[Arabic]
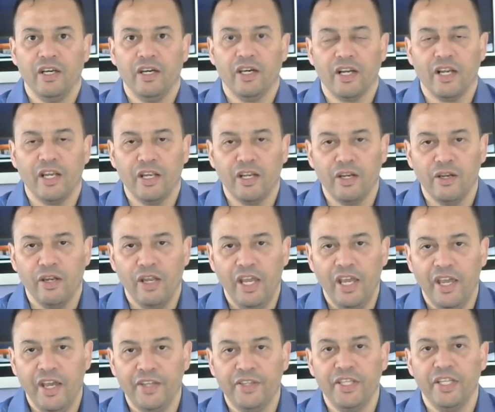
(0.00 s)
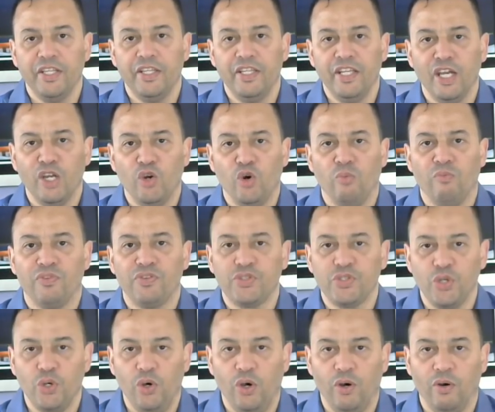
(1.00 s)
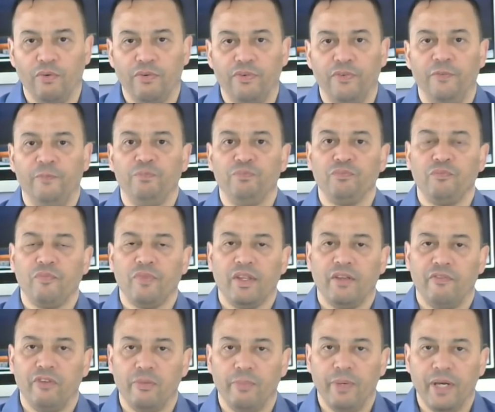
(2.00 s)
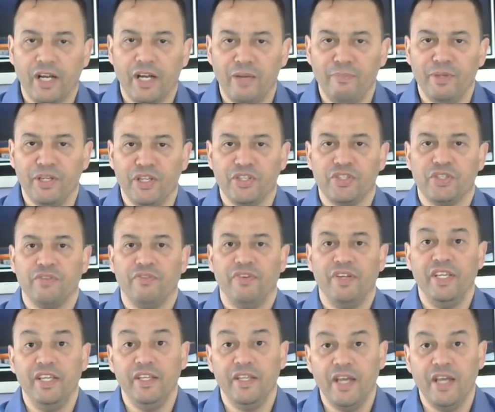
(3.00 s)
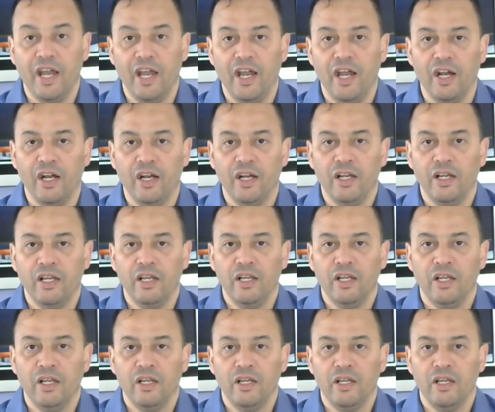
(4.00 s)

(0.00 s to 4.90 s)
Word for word: راه الحديث ديالهم في الصحف في البرامج في الاذاعه